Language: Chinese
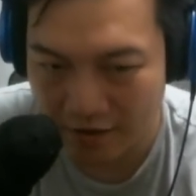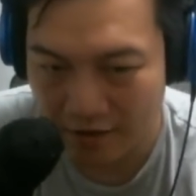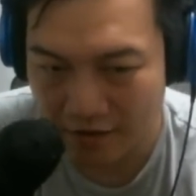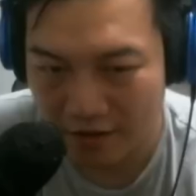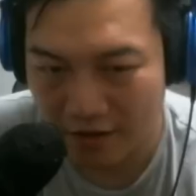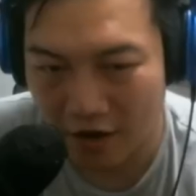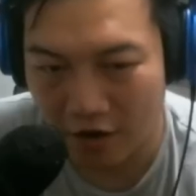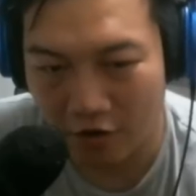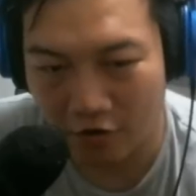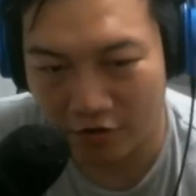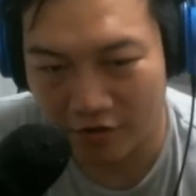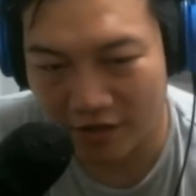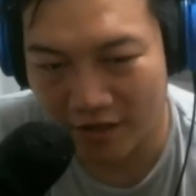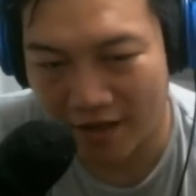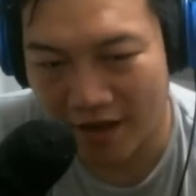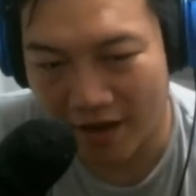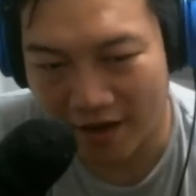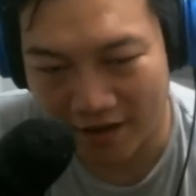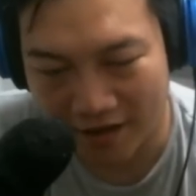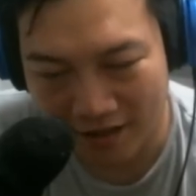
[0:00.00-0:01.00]
然后你再
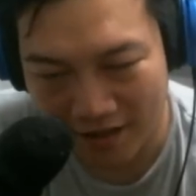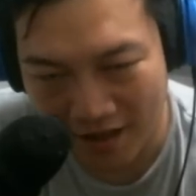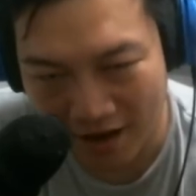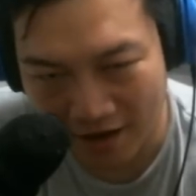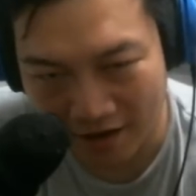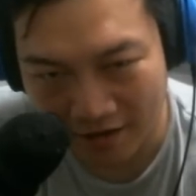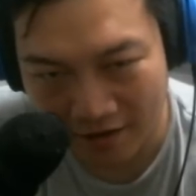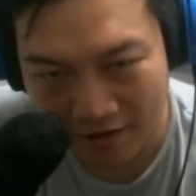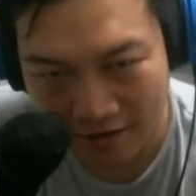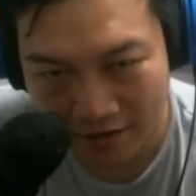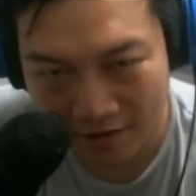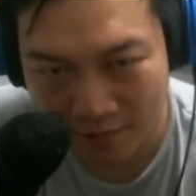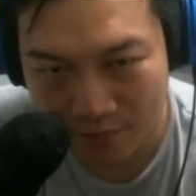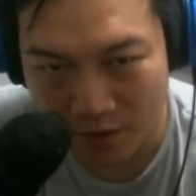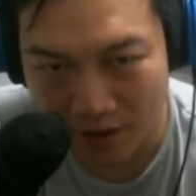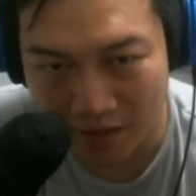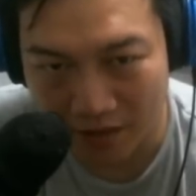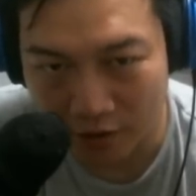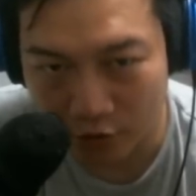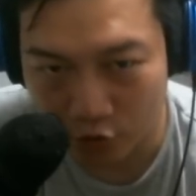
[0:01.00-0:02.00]
打一个浪，
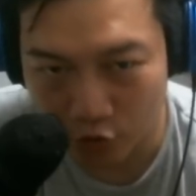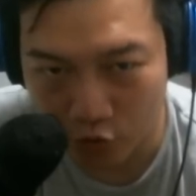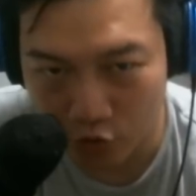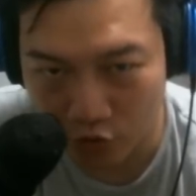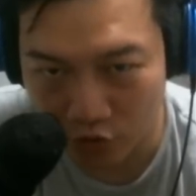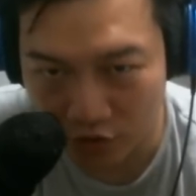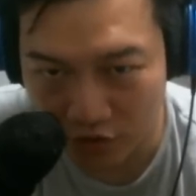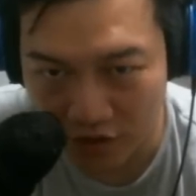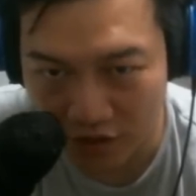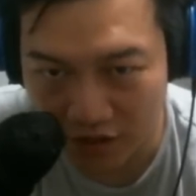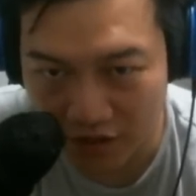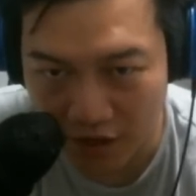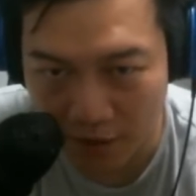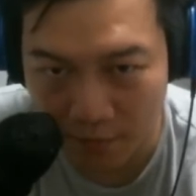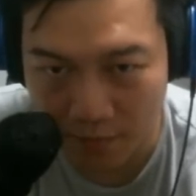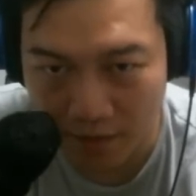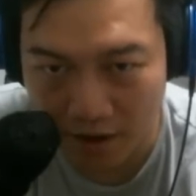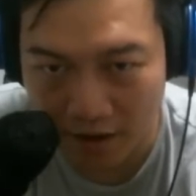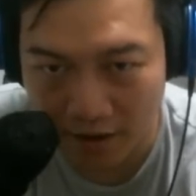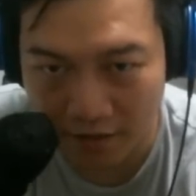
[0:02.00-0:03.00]
把那个区域直接填
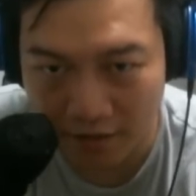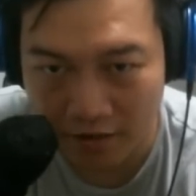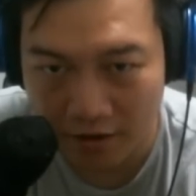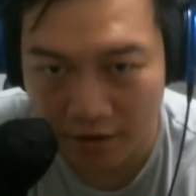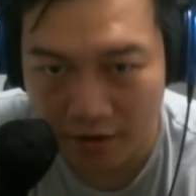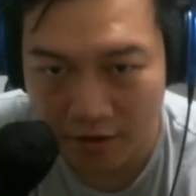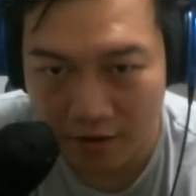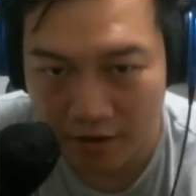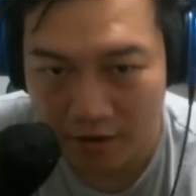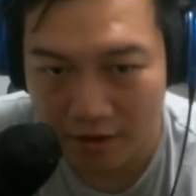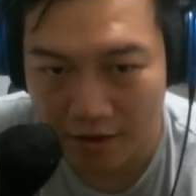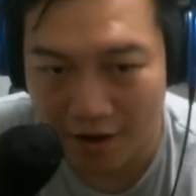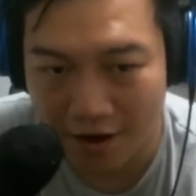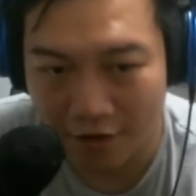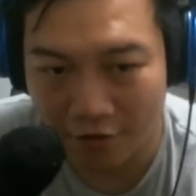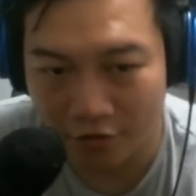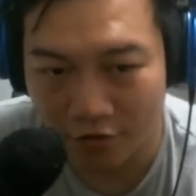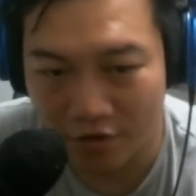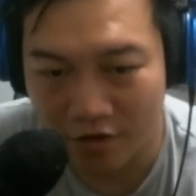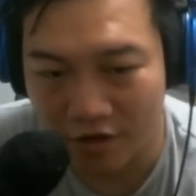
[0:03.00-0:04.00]
满，然
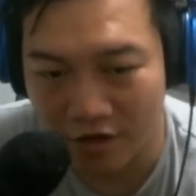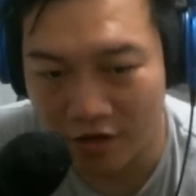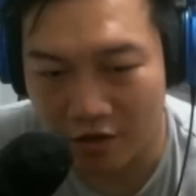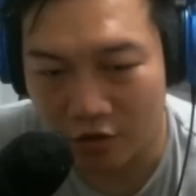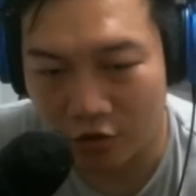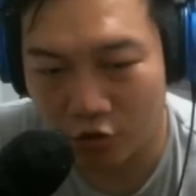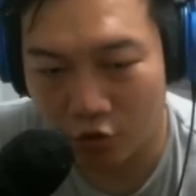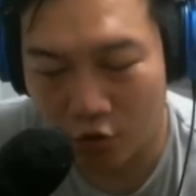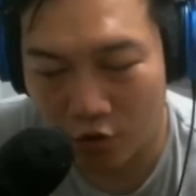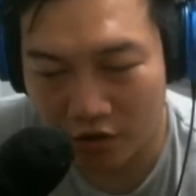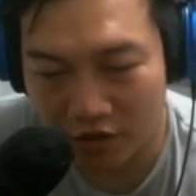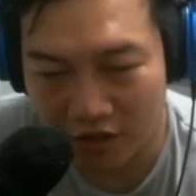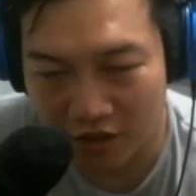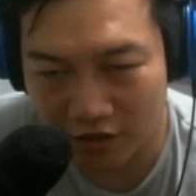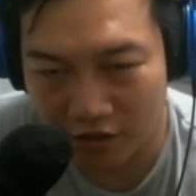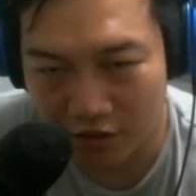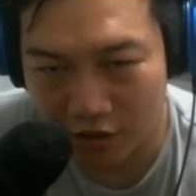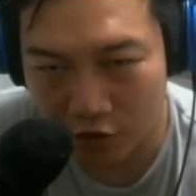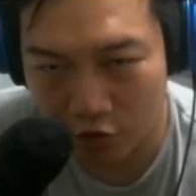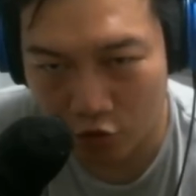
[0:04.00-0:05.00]
后你就会限
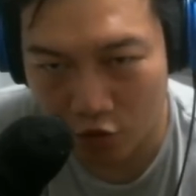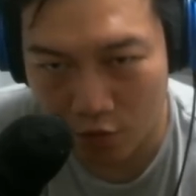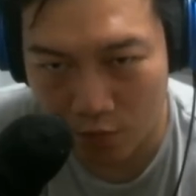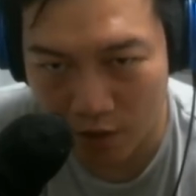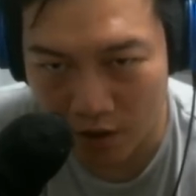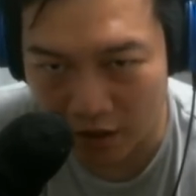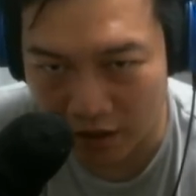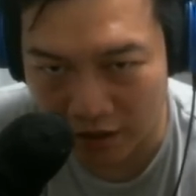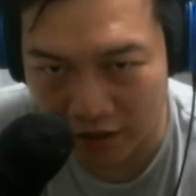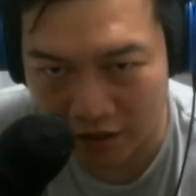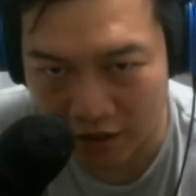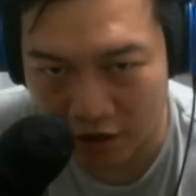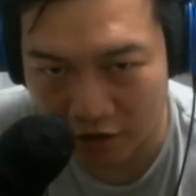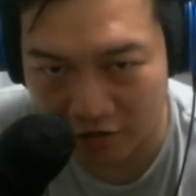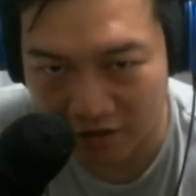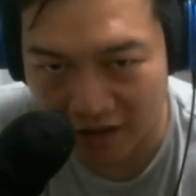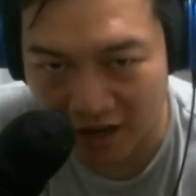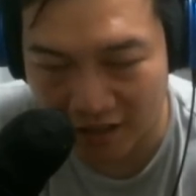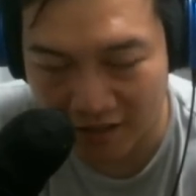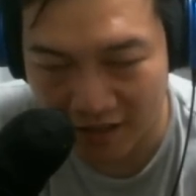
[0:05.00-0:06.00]
制对面一定要
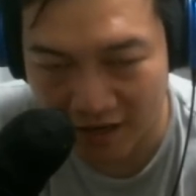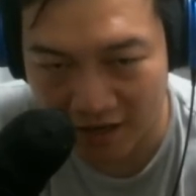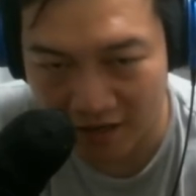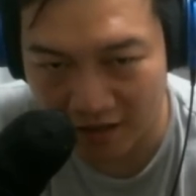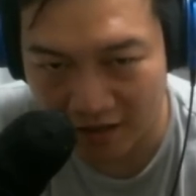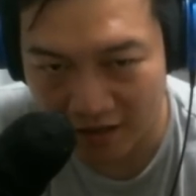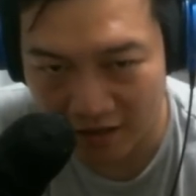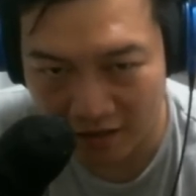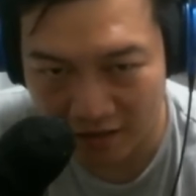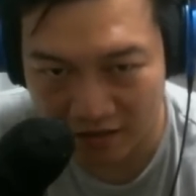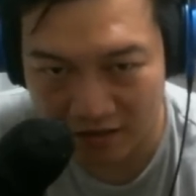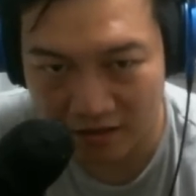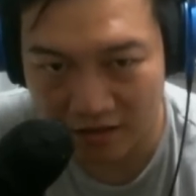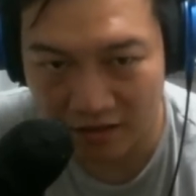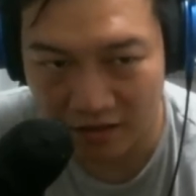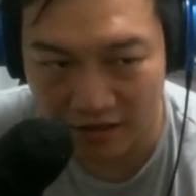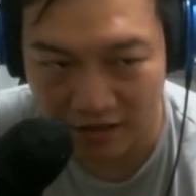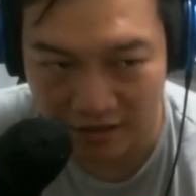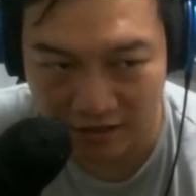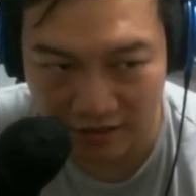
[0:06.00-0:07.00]
打在
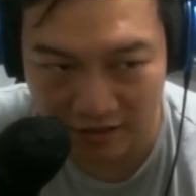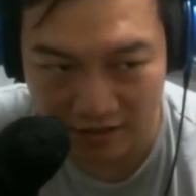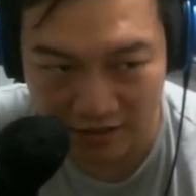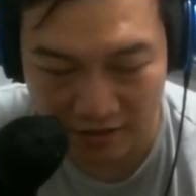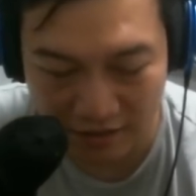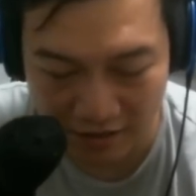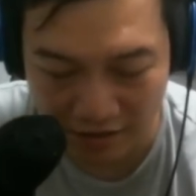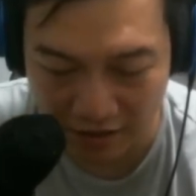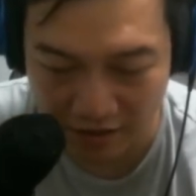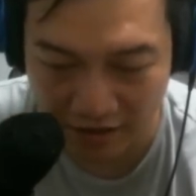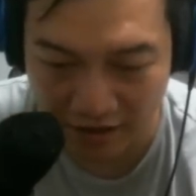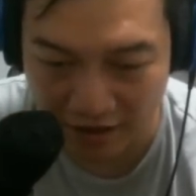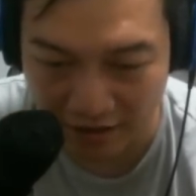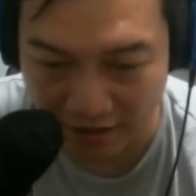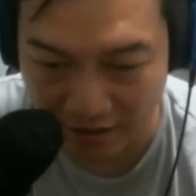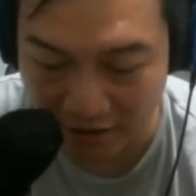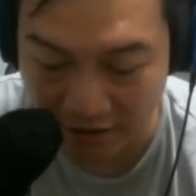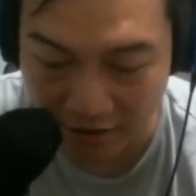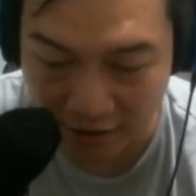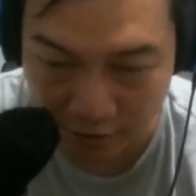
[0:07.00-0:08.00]
你葛雷
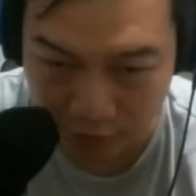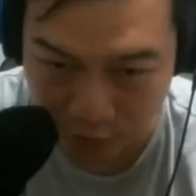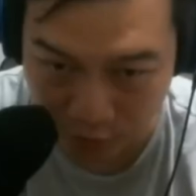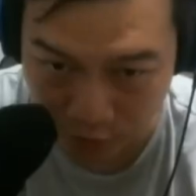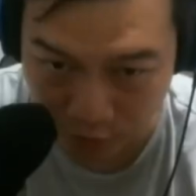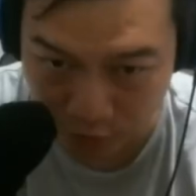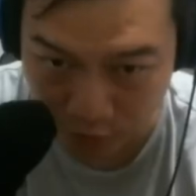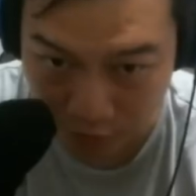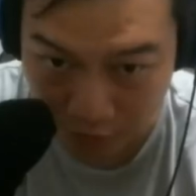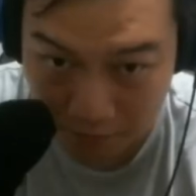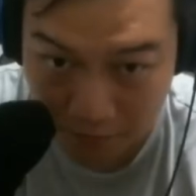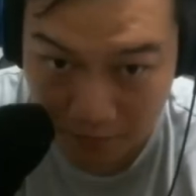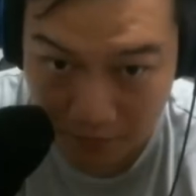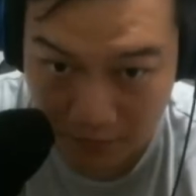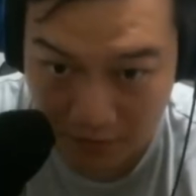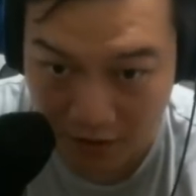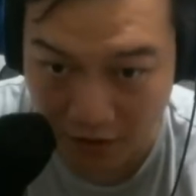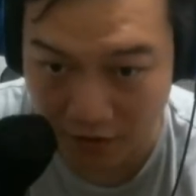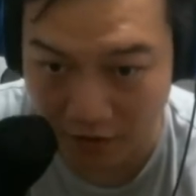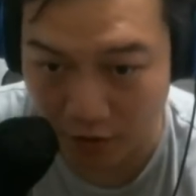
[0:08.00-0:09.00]
的那个区域，
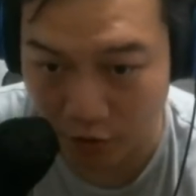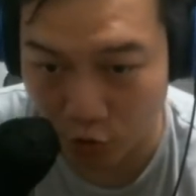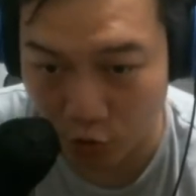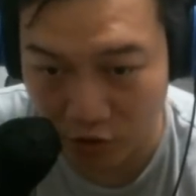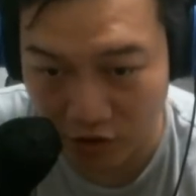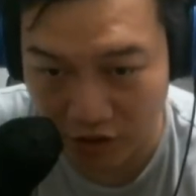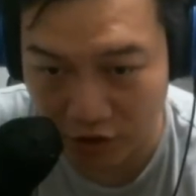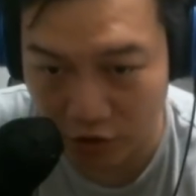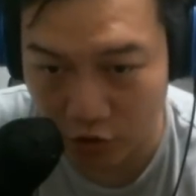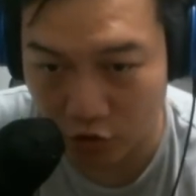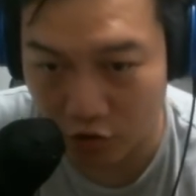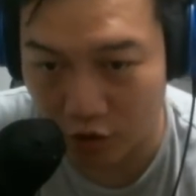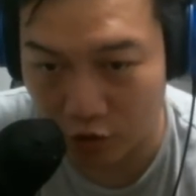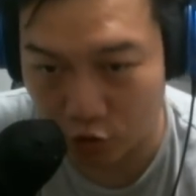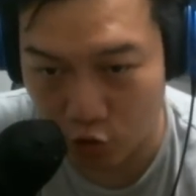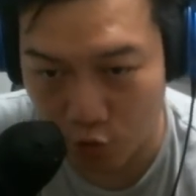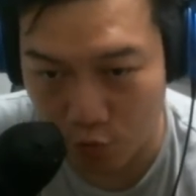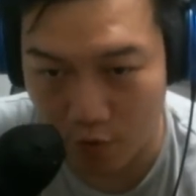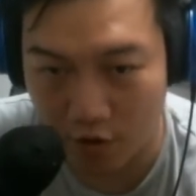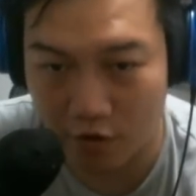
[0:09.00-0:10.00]
那你的吞星就可以
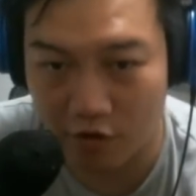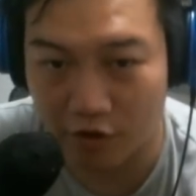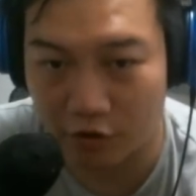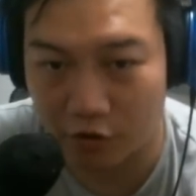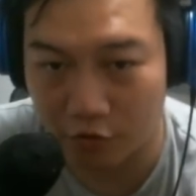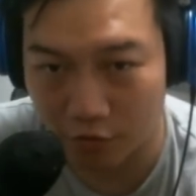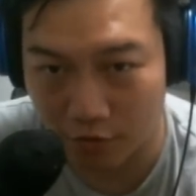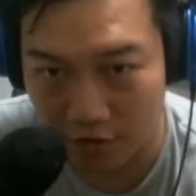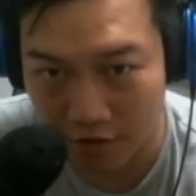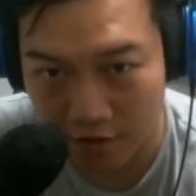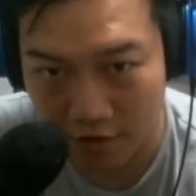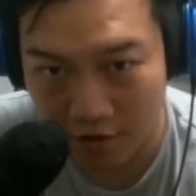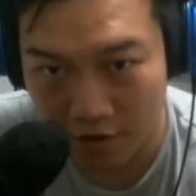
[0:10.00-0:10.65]
随便乱吞。